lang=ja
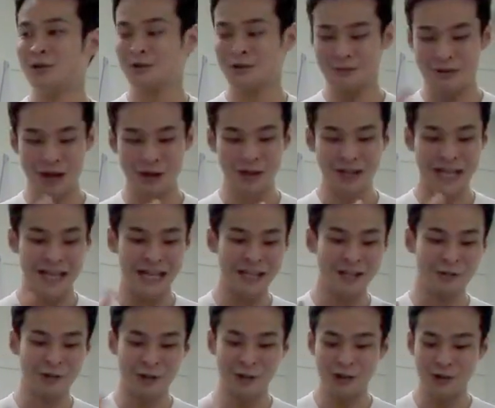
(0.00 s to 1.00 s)
まあ、やり
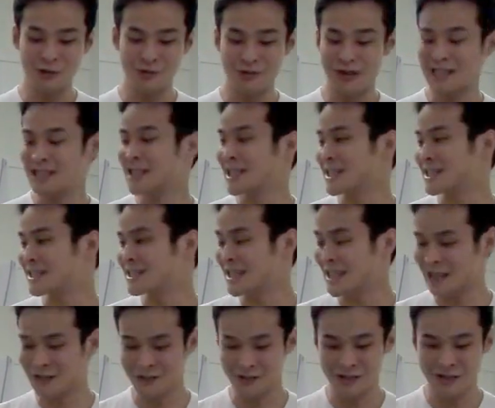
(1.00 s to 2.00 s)
取りを、まあ、したりし
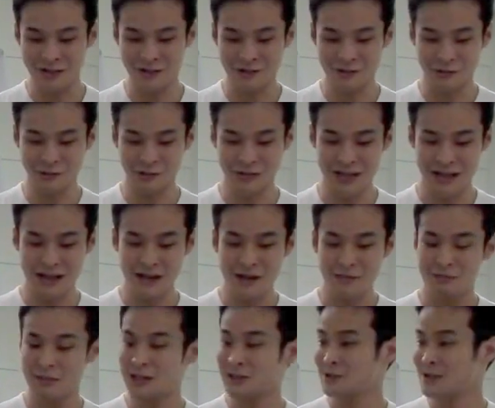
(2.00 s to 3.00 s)
ているっていうことで、
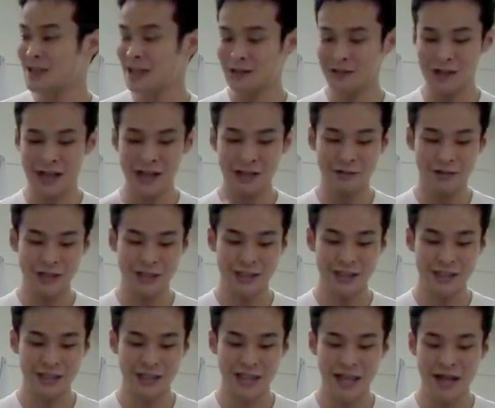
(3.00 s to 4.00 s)
まあ、それらのやり取りに
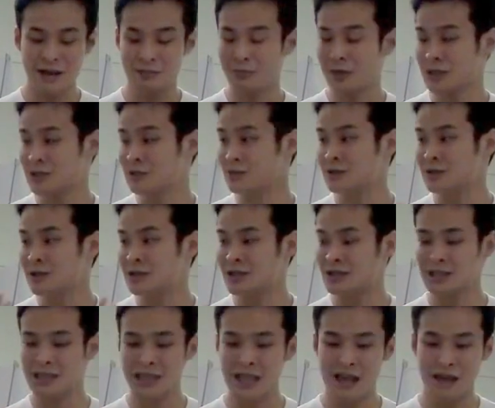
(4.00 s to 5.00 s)
ついて、まあ、抽
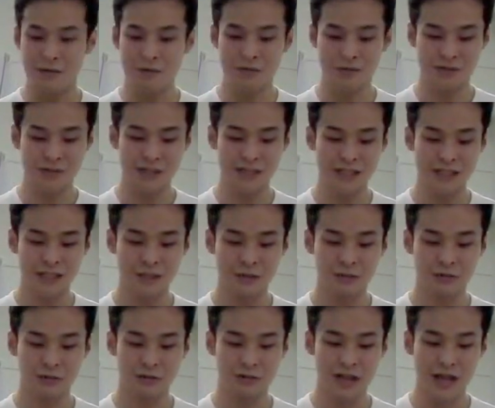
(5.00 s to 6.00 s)
出して分析す
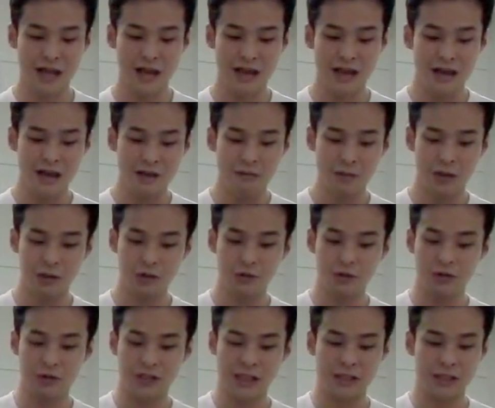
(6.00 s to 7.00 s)
ることで、まあ、ど
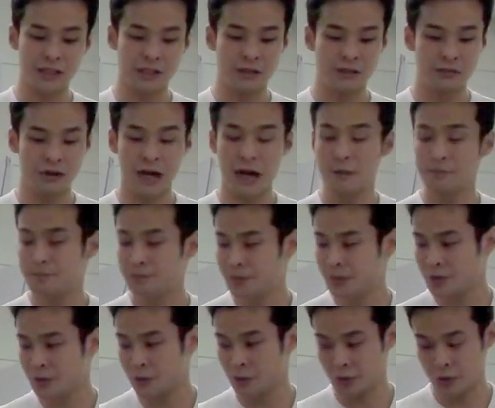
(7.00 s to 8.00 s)
のようなツイートが
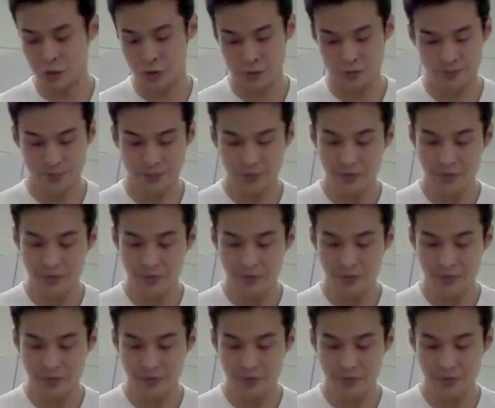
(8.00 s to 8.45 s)
そういう